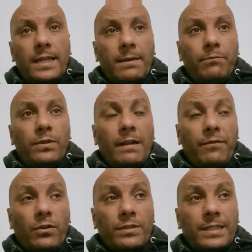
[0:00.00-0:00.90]
Et puis la
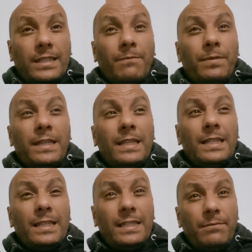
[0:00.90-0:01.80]
France, c'est un pays
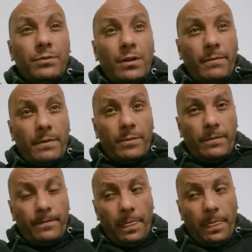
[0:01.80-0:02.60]
libre normalement.